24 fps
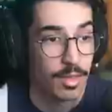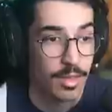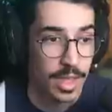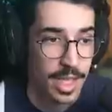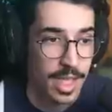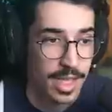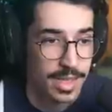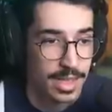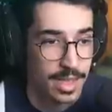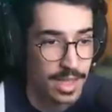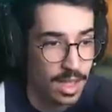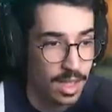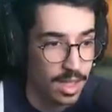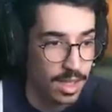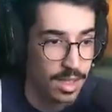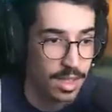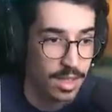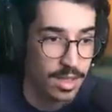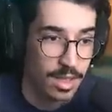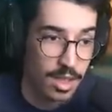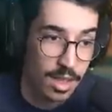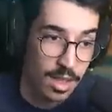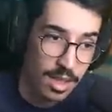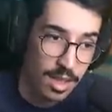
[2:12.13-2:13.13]
في اس ال
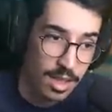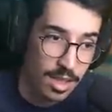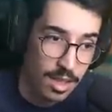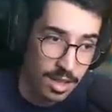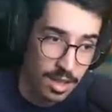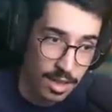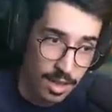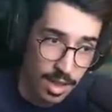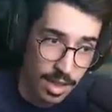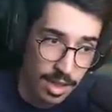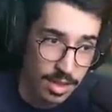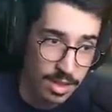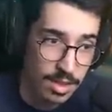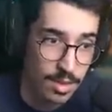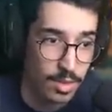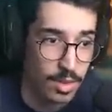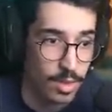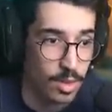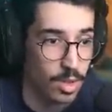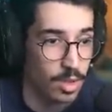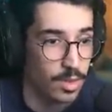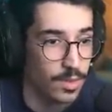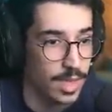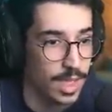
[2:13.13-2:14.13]
حط
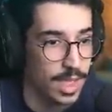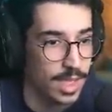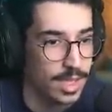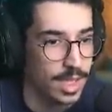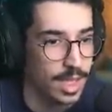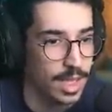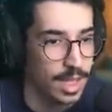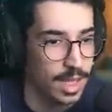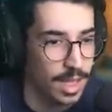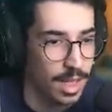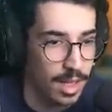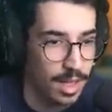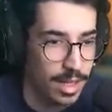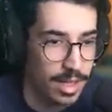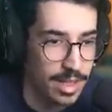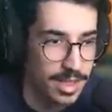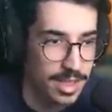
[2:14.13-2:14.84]
كود في اس ال الله